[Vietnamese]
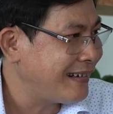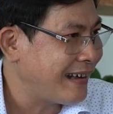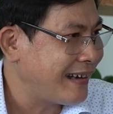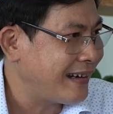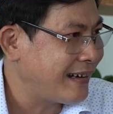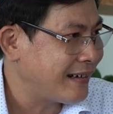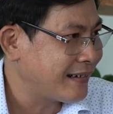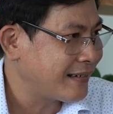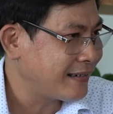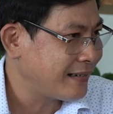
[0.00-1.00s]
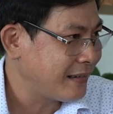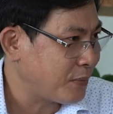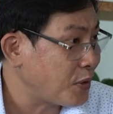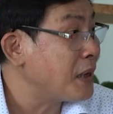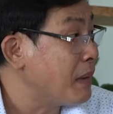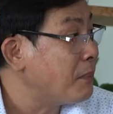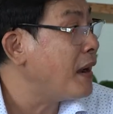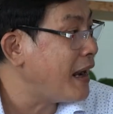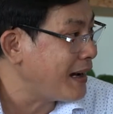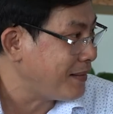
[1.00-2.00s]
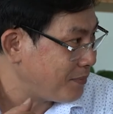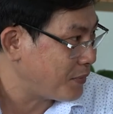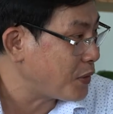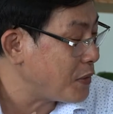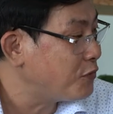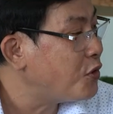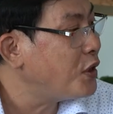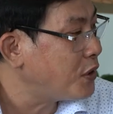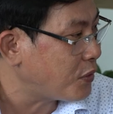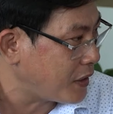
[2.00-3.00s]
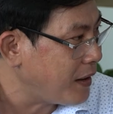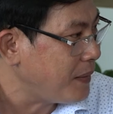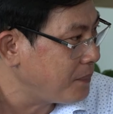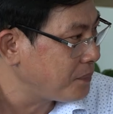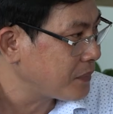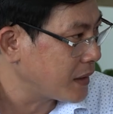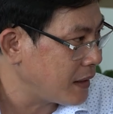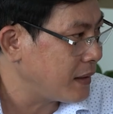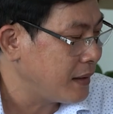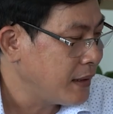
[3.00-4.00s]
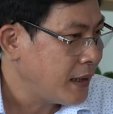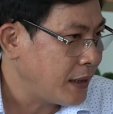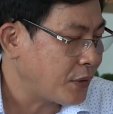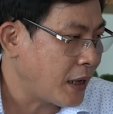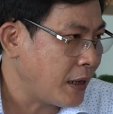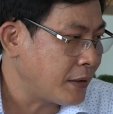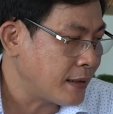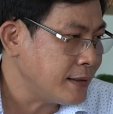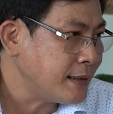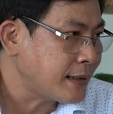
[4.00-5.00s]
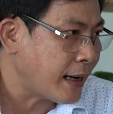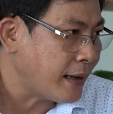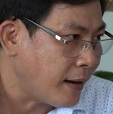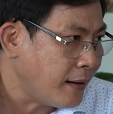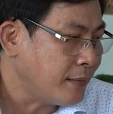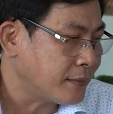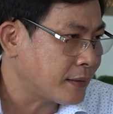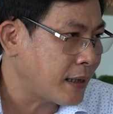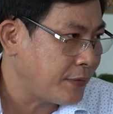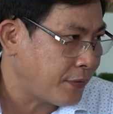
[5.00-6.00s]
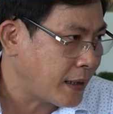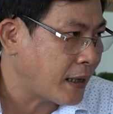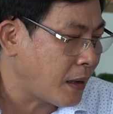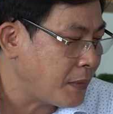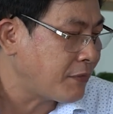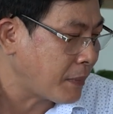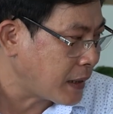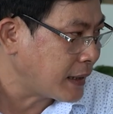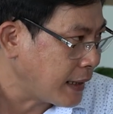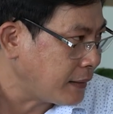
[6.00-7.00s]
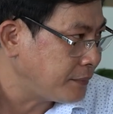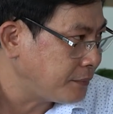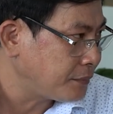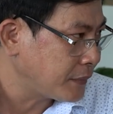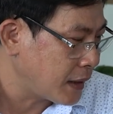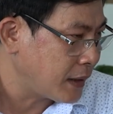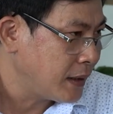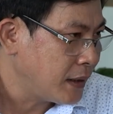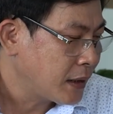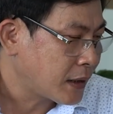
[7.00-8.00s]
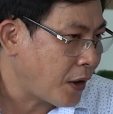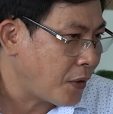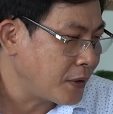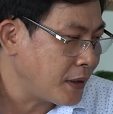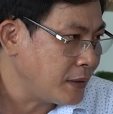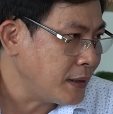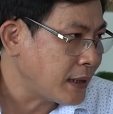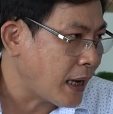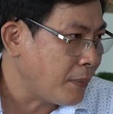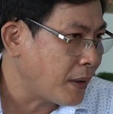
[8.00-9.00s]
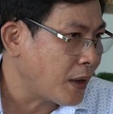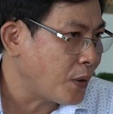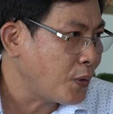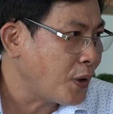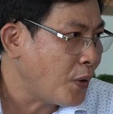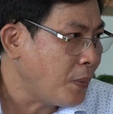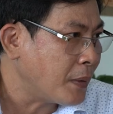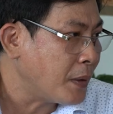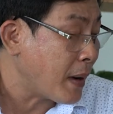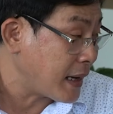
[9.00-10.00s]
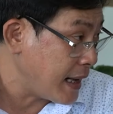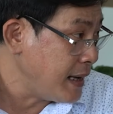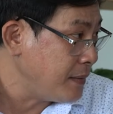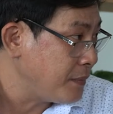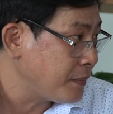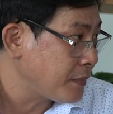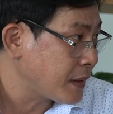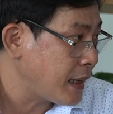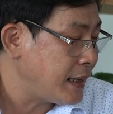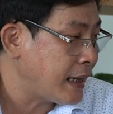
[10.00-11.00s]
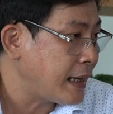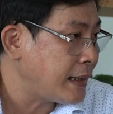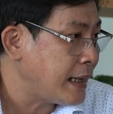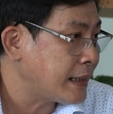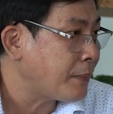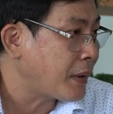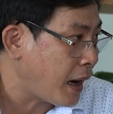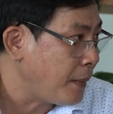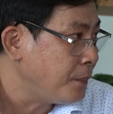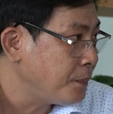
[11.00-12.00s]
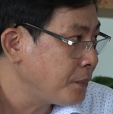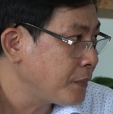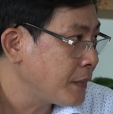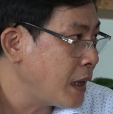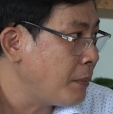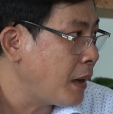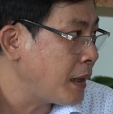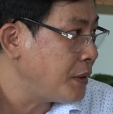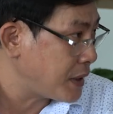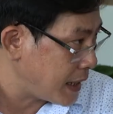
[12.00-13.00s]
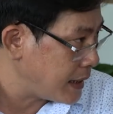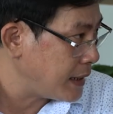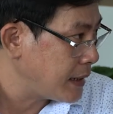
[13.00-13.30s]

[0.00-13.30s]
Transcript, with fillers: là là, là một niềm đam mê đó một niềm vui của nó à. thì tôi nghĩ là những đứa trẻ đó thì phải nên có biện pháp cứng rắn à còn những đứa trẻ mà nó nói dối mà nó bị bệnh lý thì nên đi thăm khám để mà điều trị